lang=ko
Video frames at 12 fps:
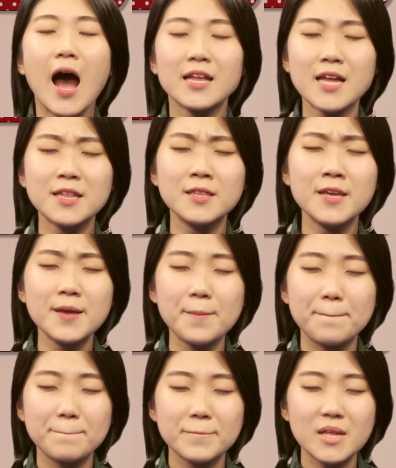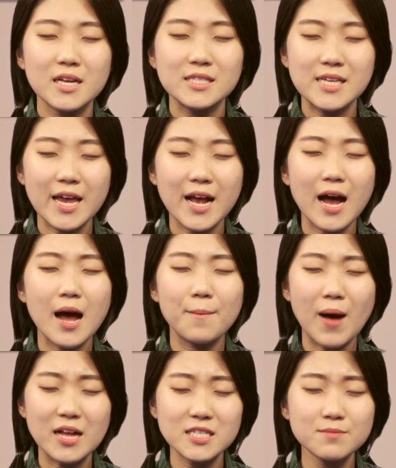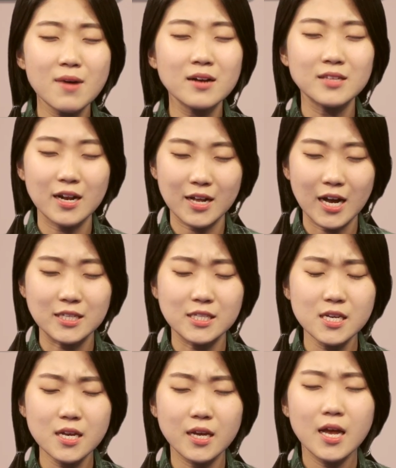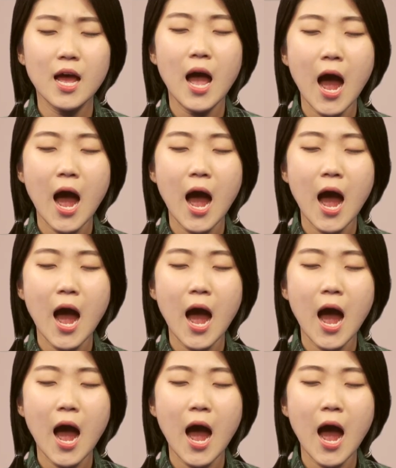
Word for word: 하나님, 제가 마지막 날까지